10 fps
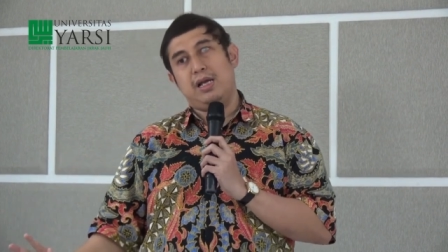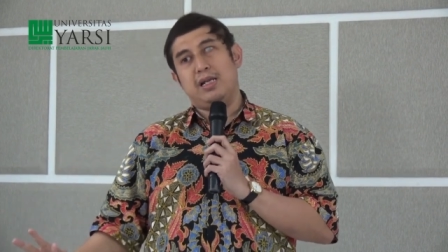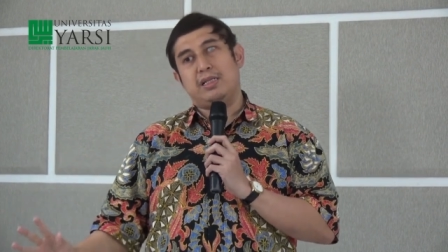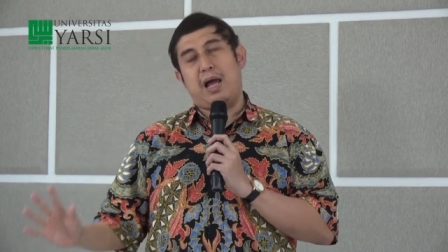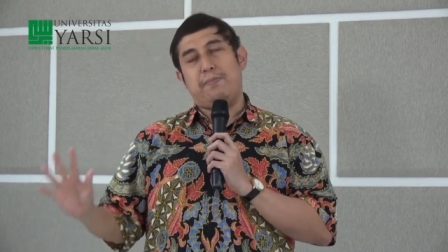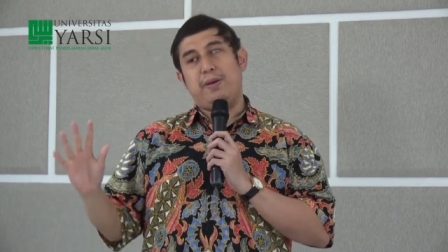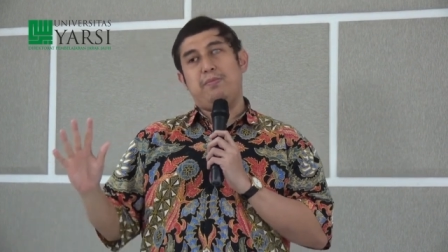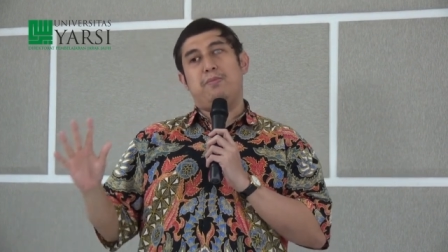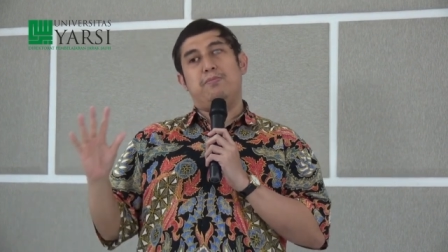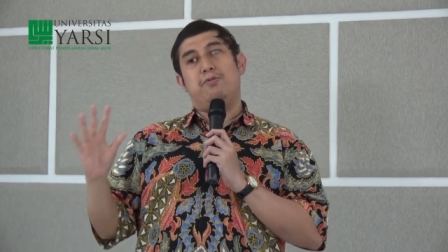tapi
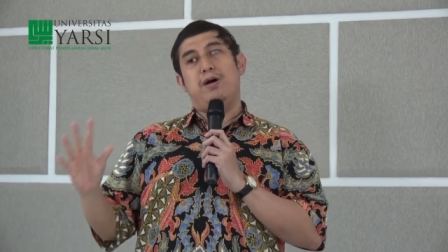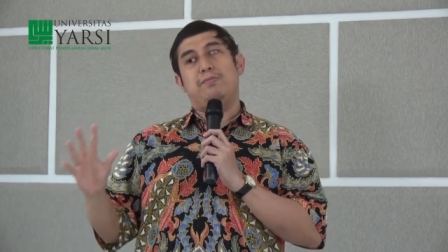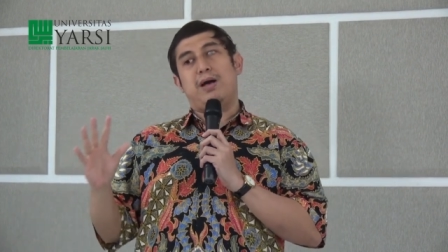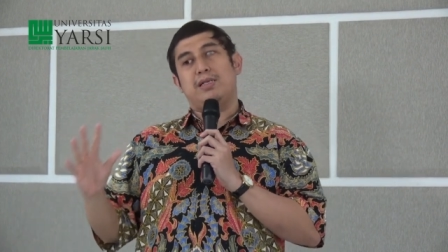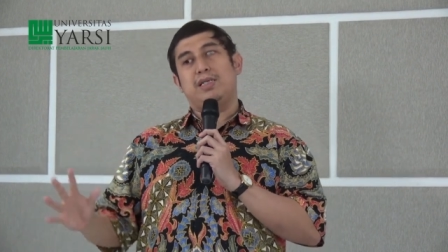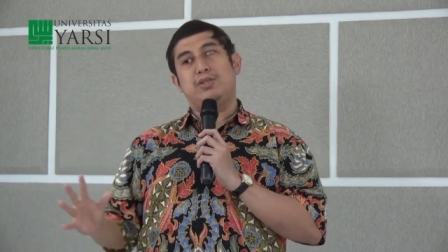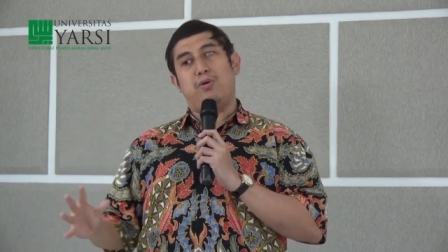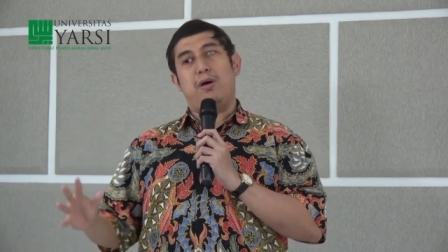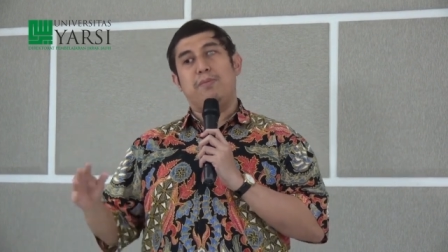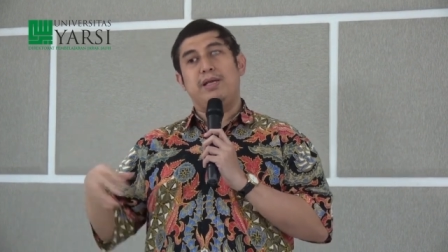membuat
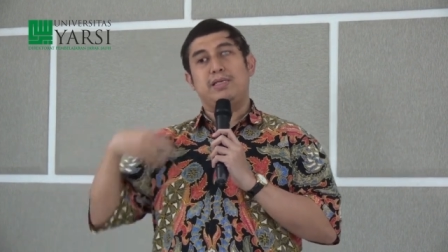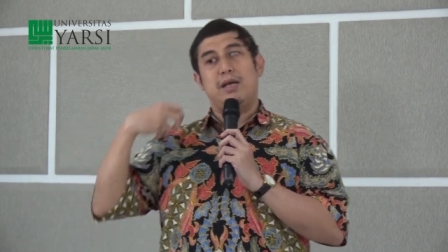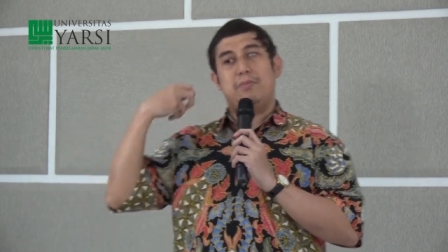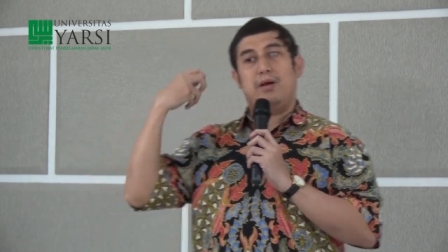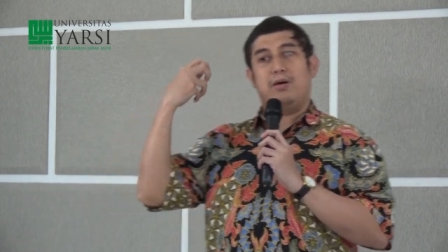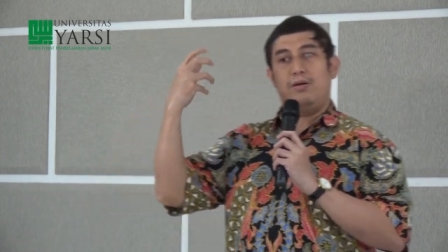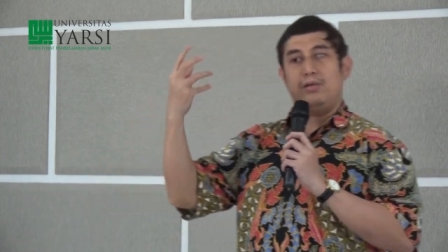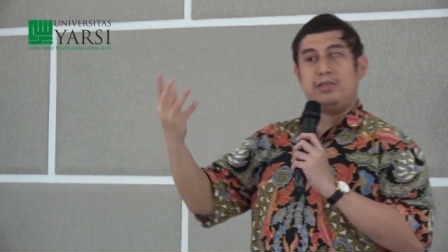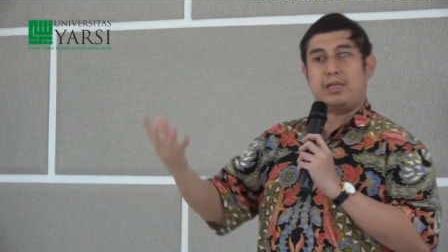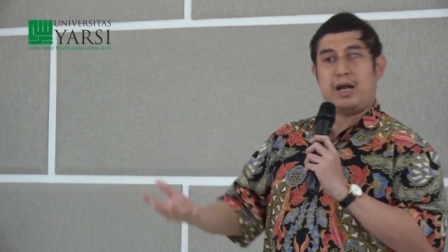mahasiswa bisa
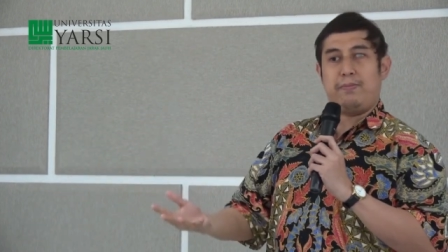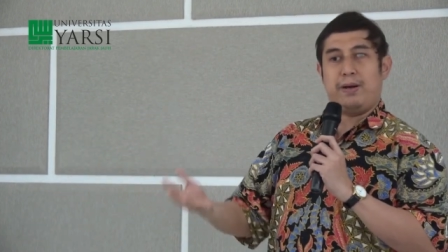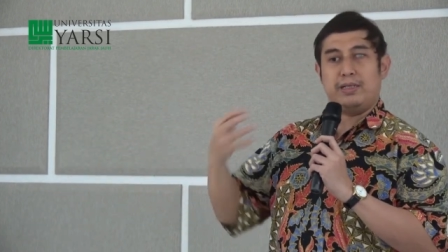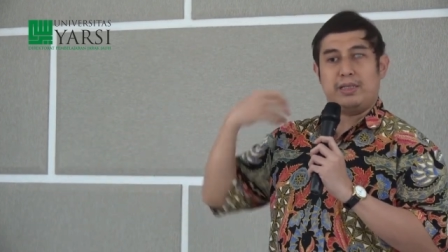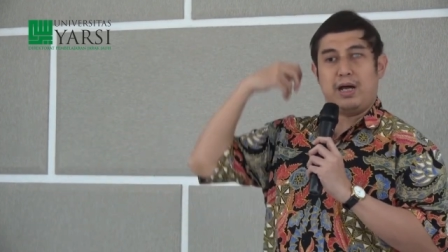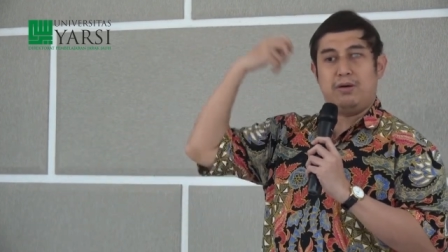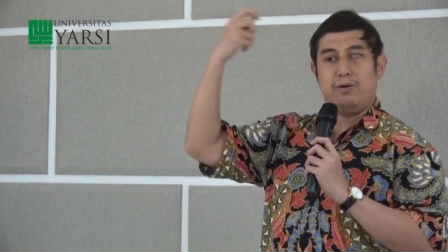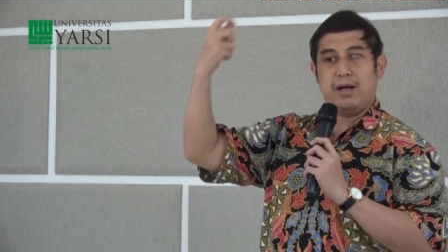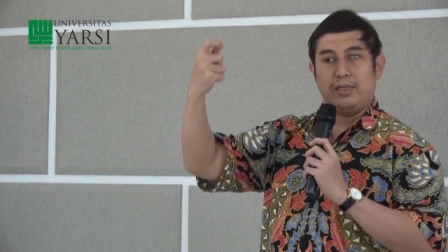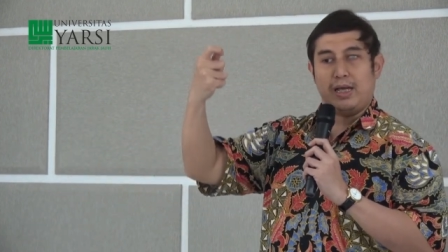mengkonstrak
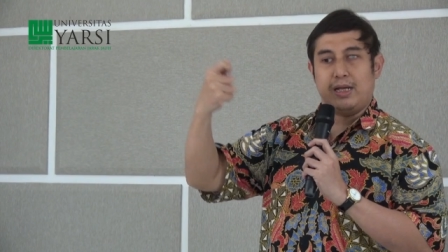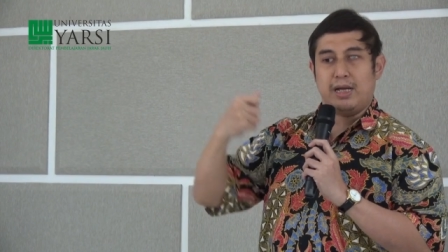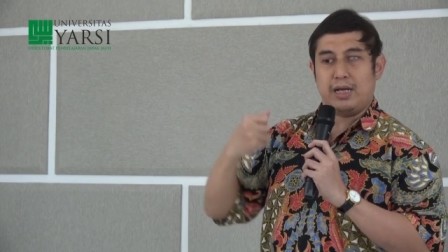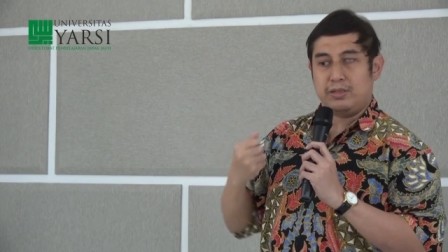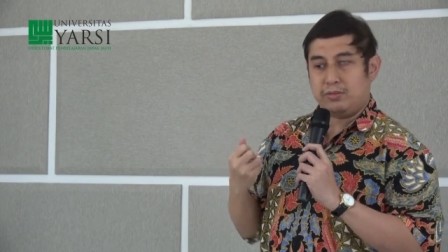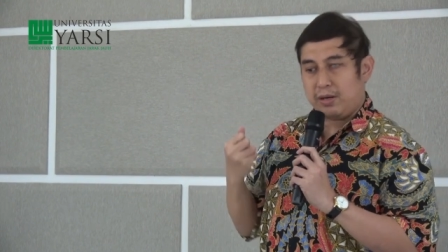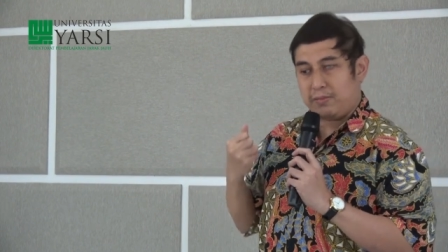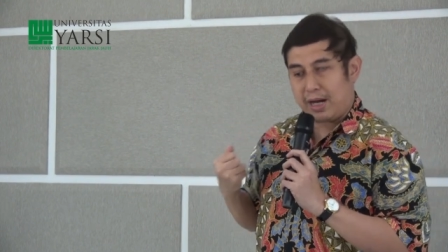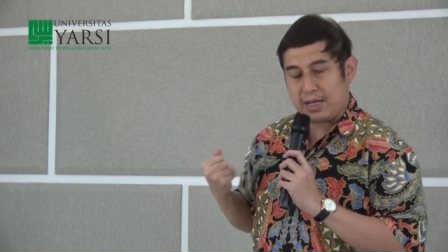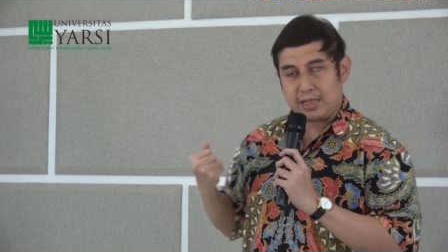pengetahuannya dan juga
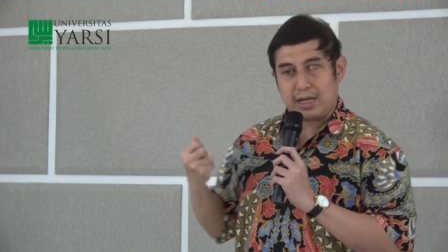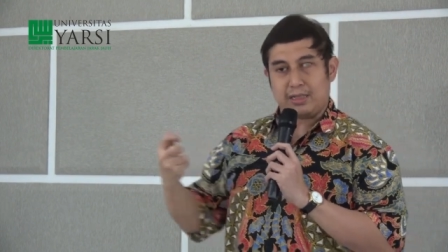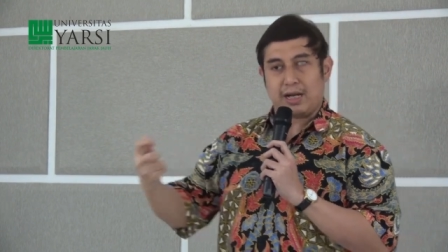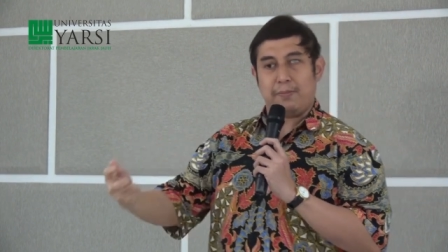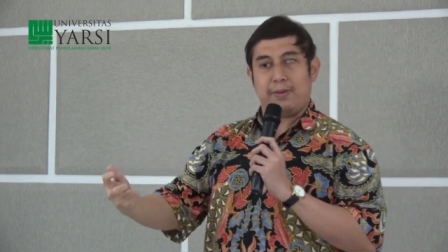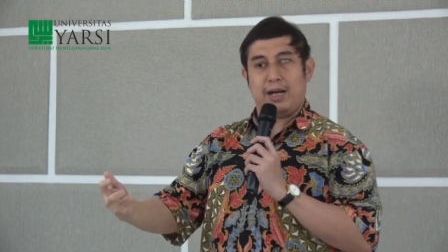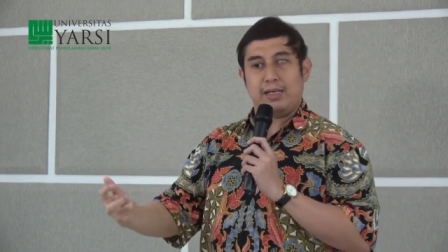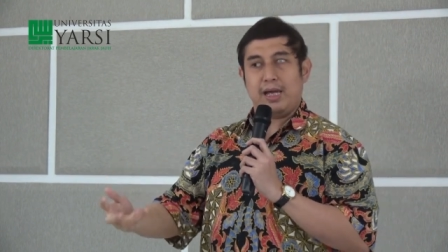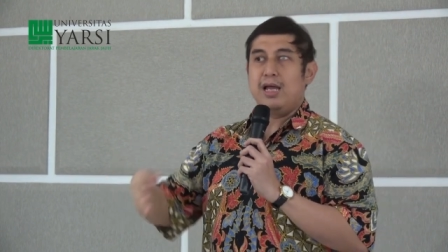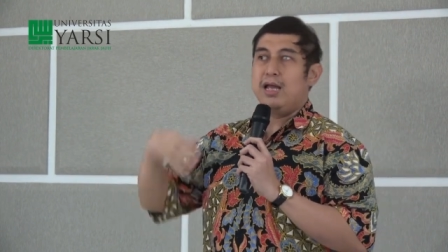mengasah
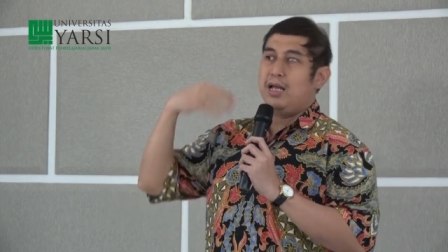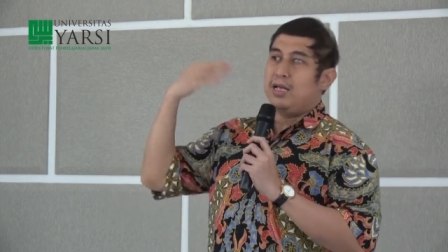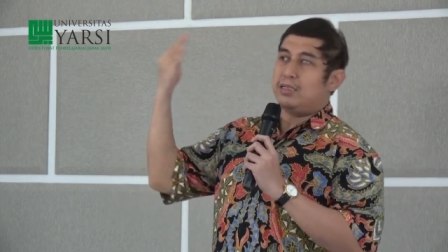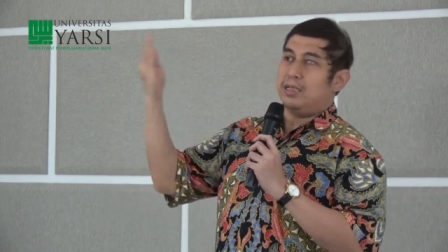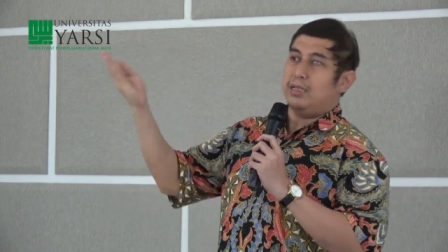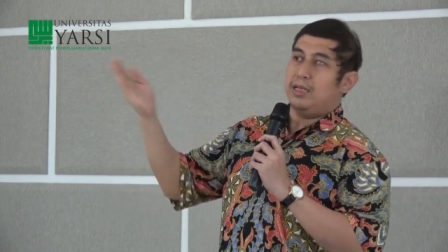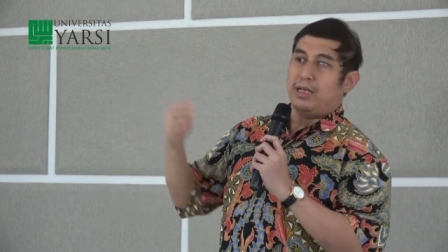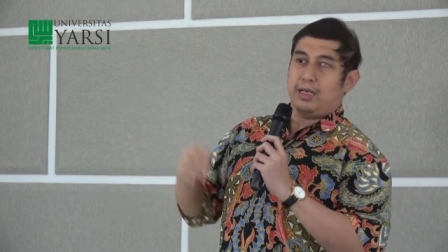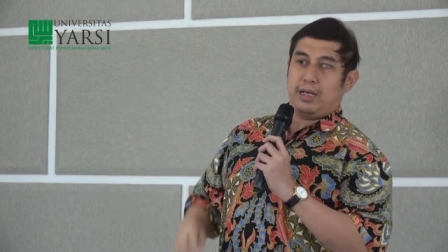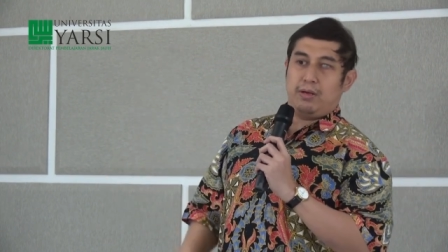keterampilannya
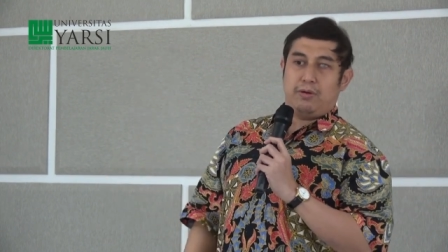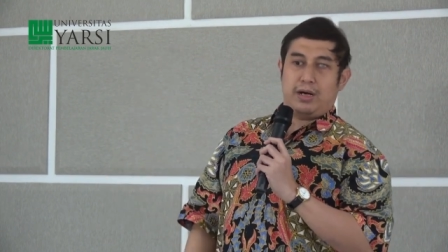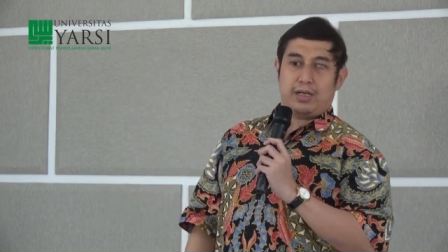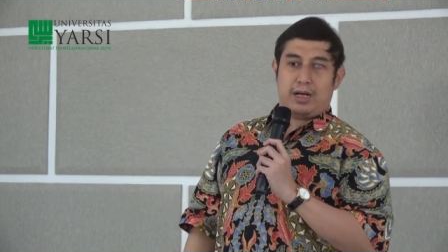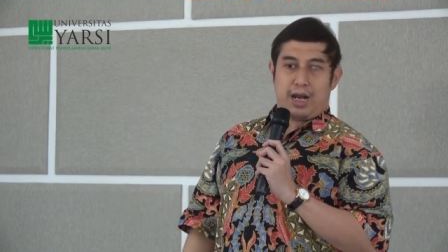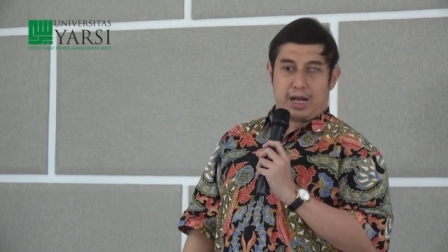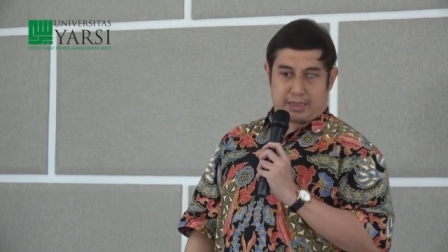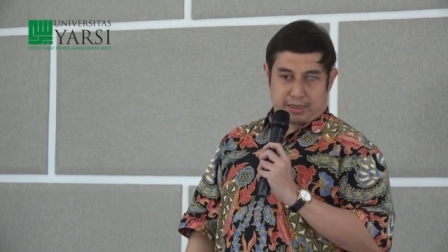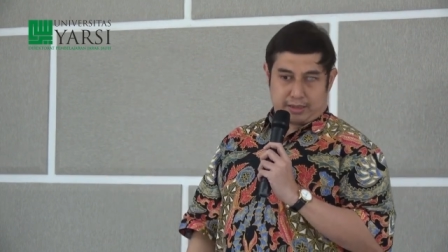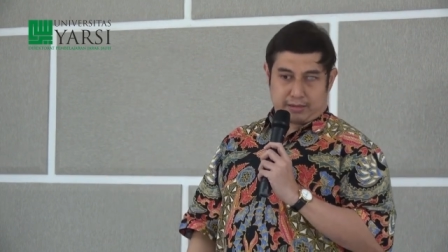sendiri di luar
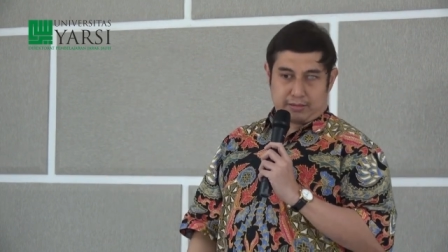kelas.